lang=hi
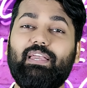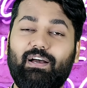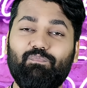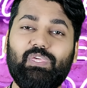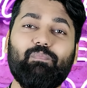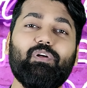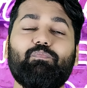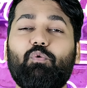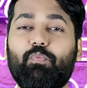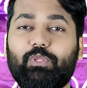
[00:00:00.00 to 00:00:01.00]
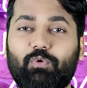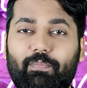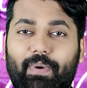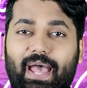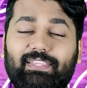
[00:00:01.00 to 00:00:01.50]
कम कीमत में वो भी थोड़ी
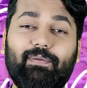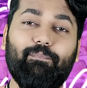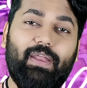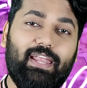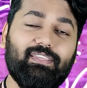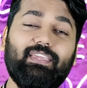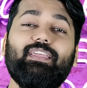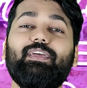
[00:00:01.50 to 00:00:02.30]
बेहतरीन ब्रांड की